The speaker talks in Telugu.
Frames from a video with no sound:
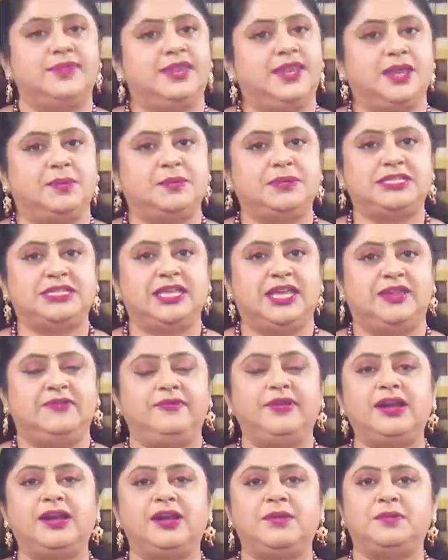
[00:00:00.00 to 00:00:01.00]
నమస్తే
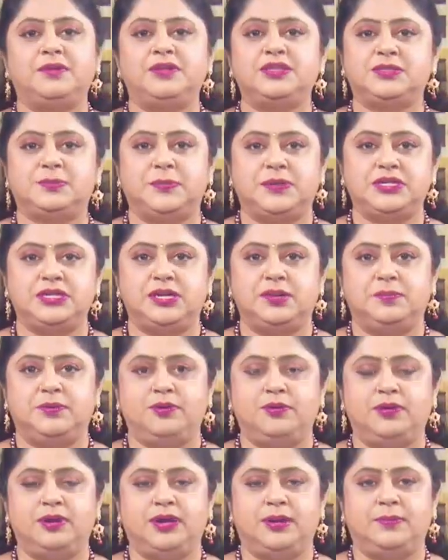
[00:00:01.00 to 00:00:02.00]
వెల్కమ్ టు స్పెషల్
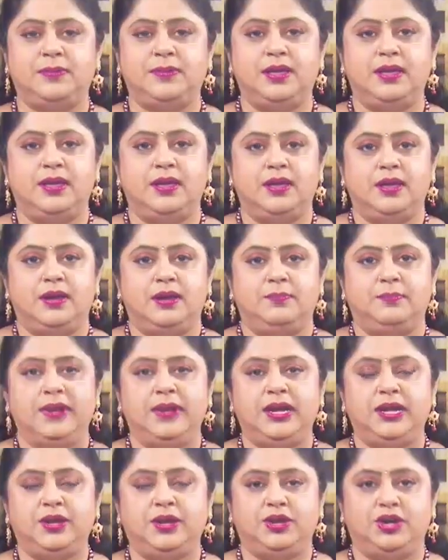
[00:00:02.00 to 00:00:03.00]
ప్రోగ్రామ్
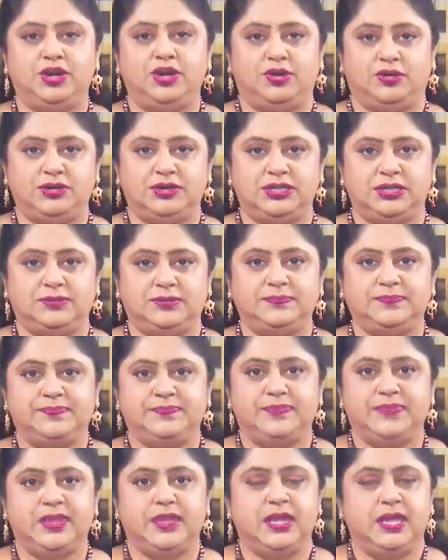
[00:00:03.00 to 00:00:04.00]
మీట్ యువర్ డాక్టర్
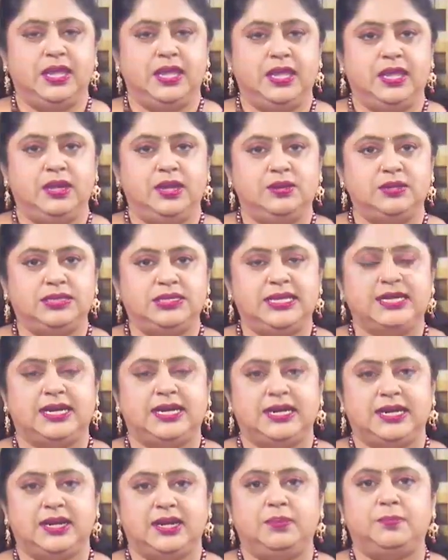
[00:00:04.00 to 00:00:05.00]
ఈరోజు ఈ
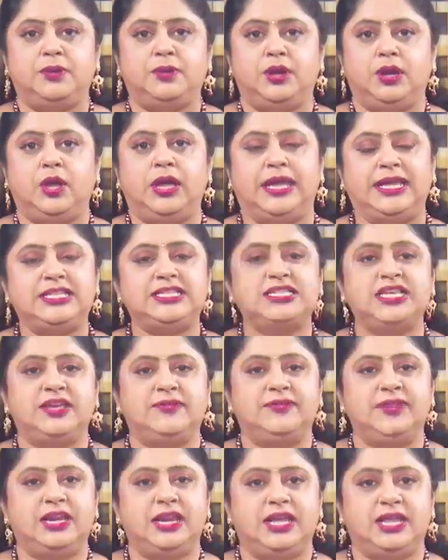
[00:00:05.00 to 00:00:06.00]
కార్యక్రమంలో
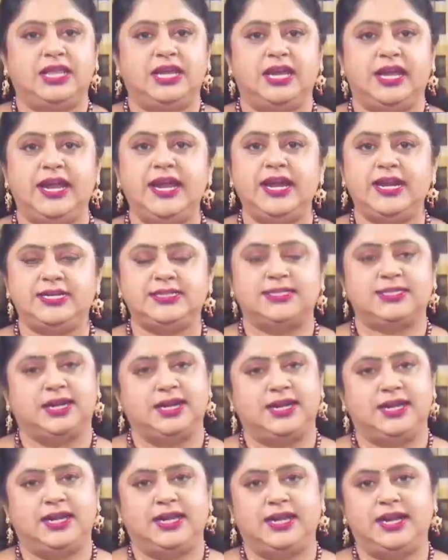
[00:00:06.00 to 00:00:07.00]
హెచ్ఐవి లేదా ఎయిడ్స్
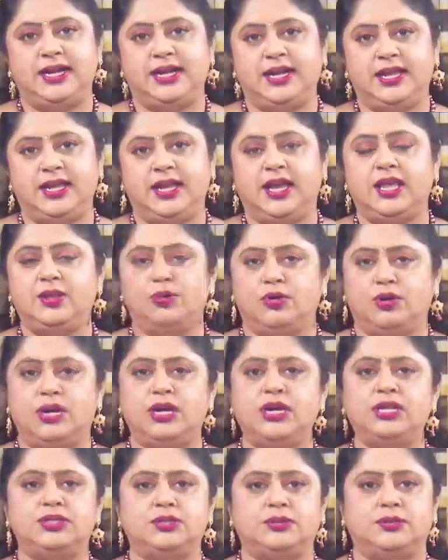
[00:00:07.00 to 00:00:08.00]
అంటే ఏంటి అది
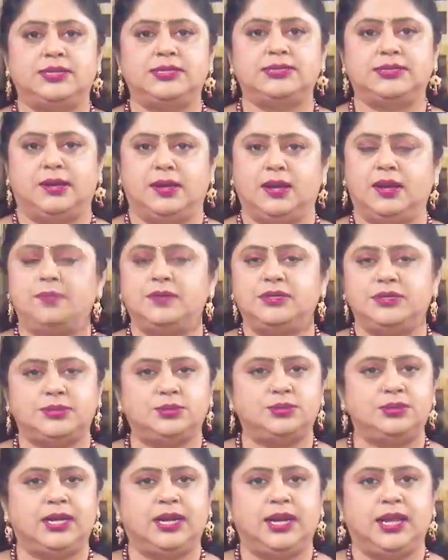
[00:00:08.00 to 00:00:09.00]
ఒకరి నుంచి ఒకరికి
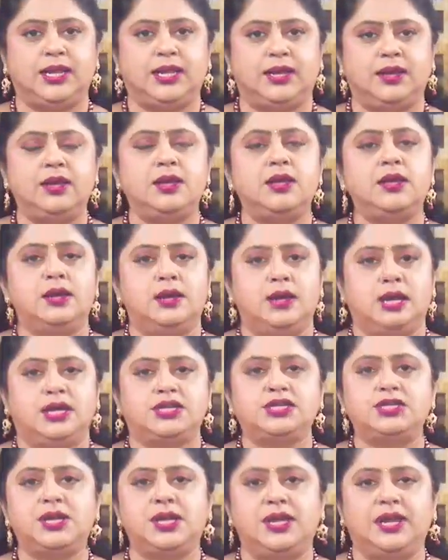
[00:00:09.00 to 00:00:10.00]
సంక్రమిస్తుందా లేదా
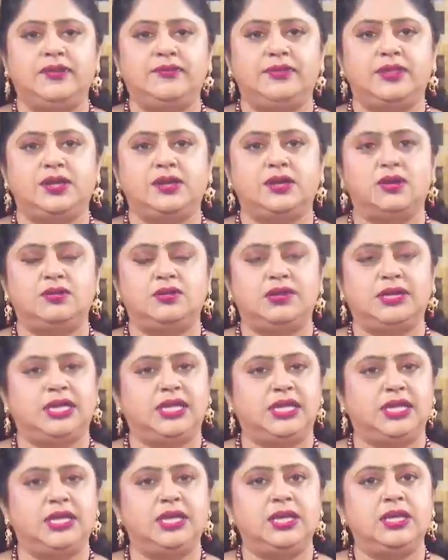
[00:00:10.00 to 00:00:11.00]
లక్షణాలు ఏ విధంగా
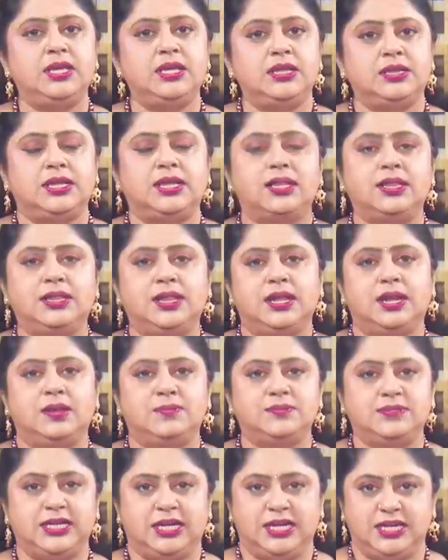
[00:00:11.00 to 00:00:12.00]
ఉంటాయి తదితర
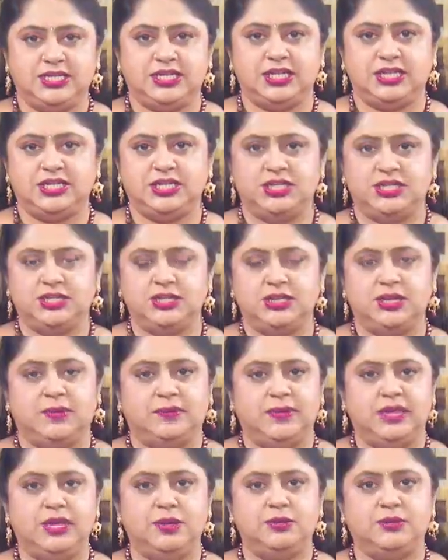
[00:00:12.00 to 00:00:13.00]
అంశాలను చర్చించుదాం
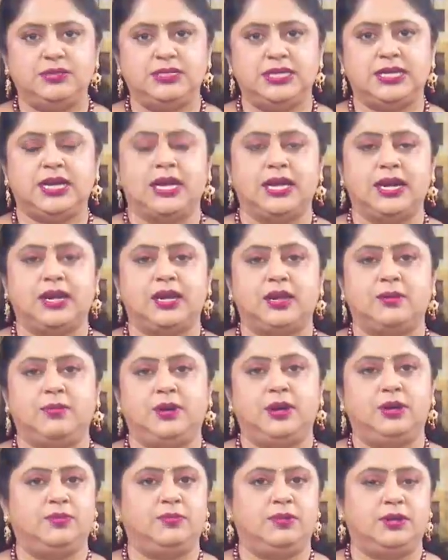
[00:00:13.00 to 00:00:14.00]
ఈరోజు ఈ
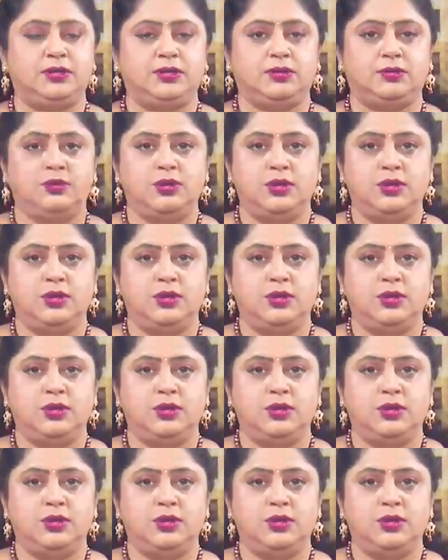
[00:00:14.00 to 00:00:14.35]
కార్యక్రమంలో మనతో